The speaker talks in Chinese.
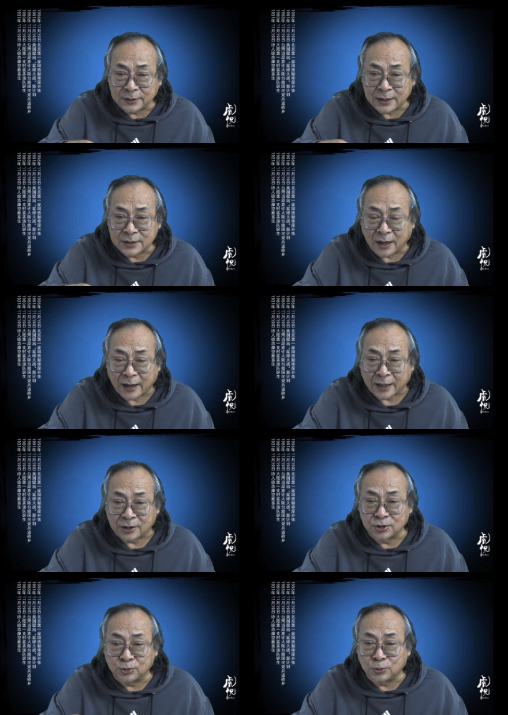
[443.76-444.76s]
是在上海《
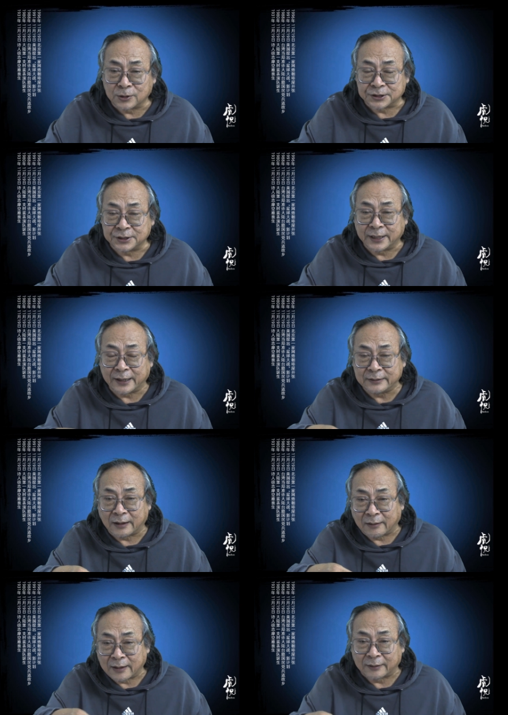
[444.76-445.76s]
收获》期刊
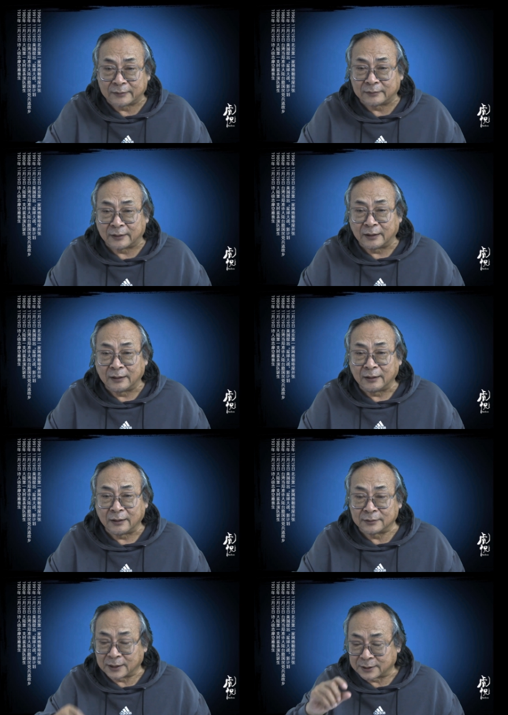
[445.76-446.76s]
上刊登的，
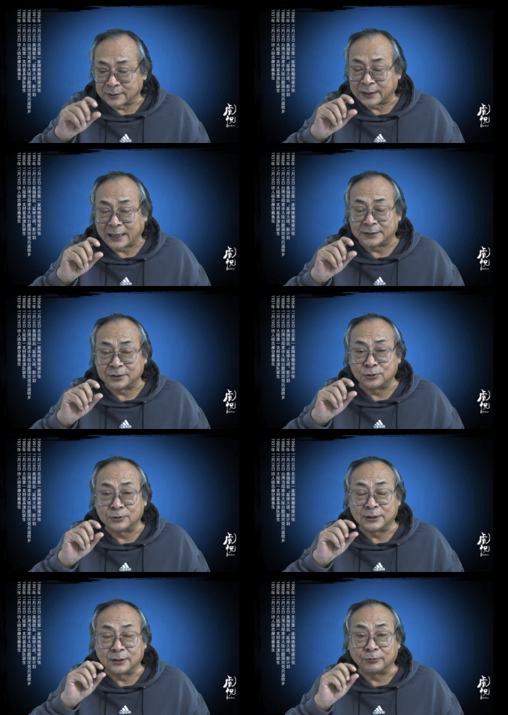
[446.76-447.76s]
啊，它是个大型
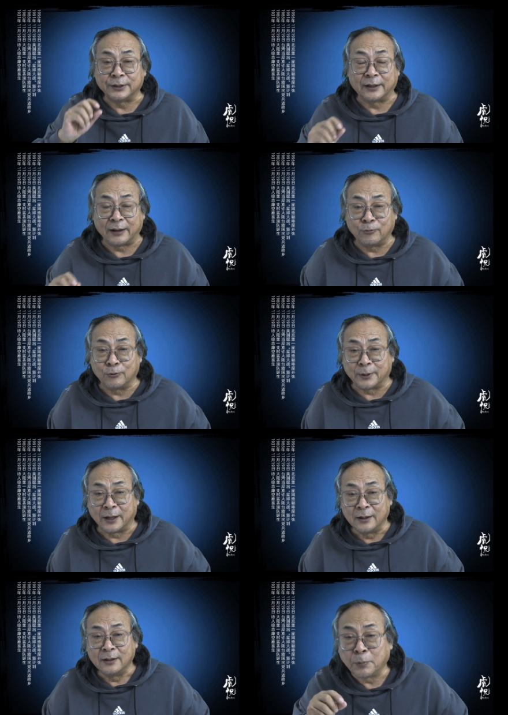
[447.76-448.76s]
综合文艺刊物
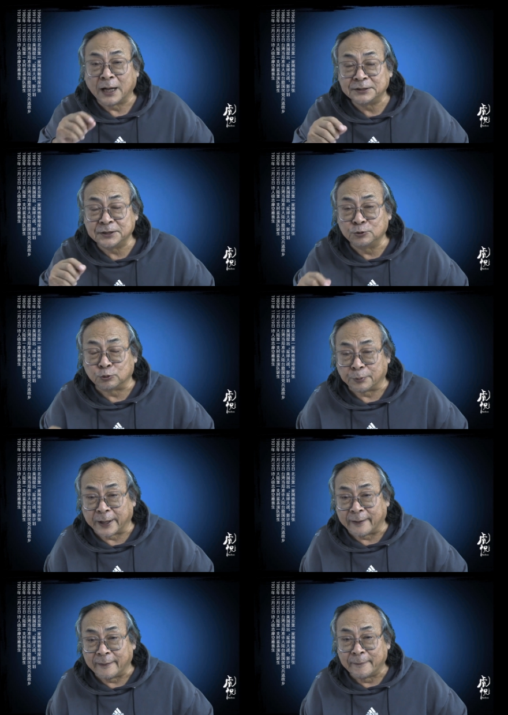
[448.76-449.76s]
嘛，巴金主
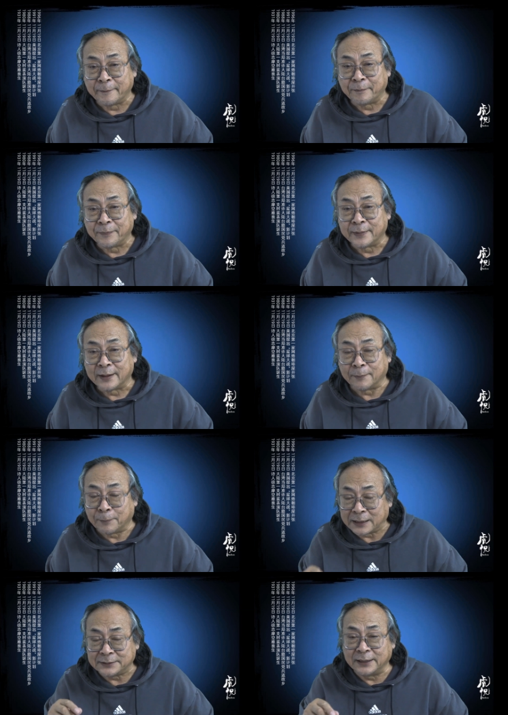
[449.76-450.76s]
编。
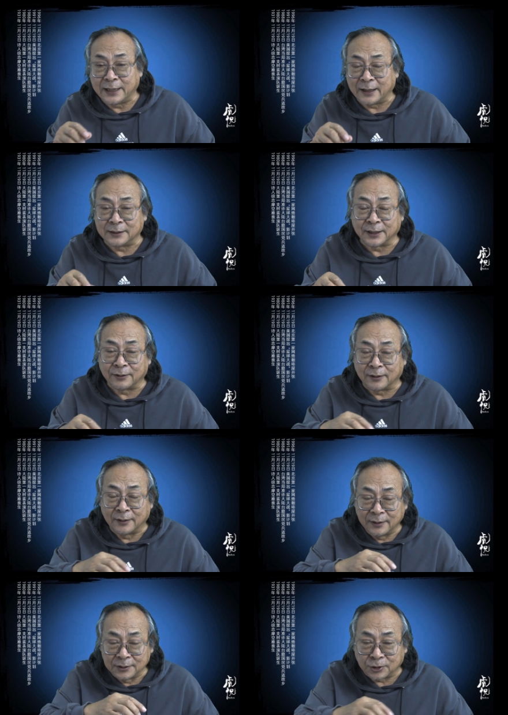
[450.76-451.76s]
巴金看了这
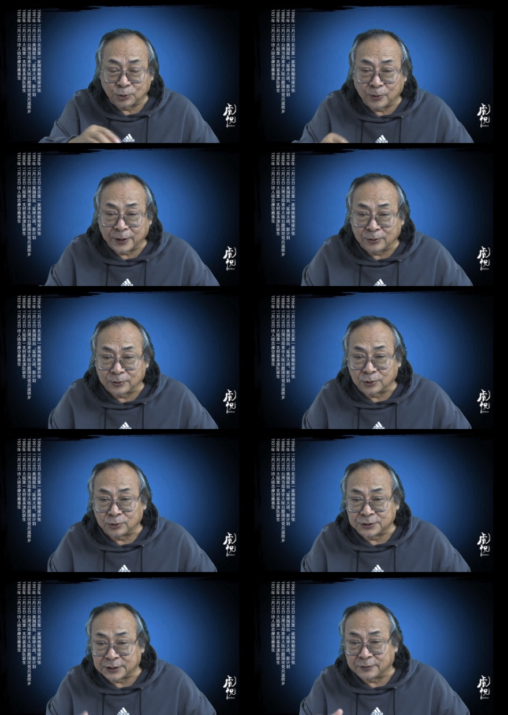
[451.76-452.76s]
个小说以后呢，
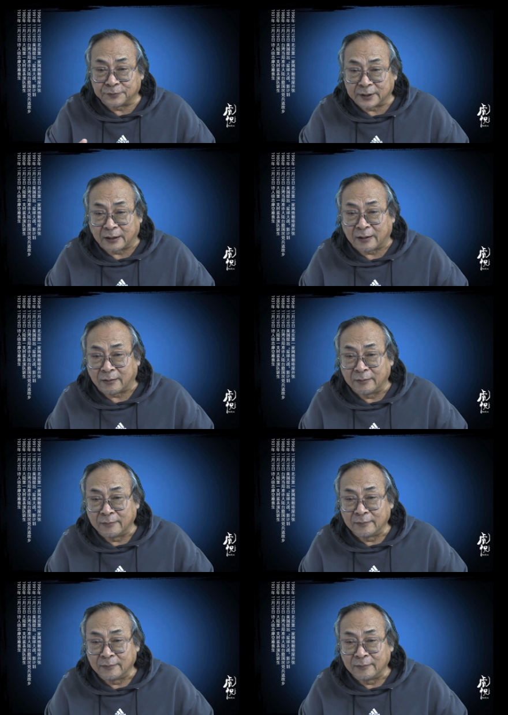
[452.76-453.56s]
说写的非常好，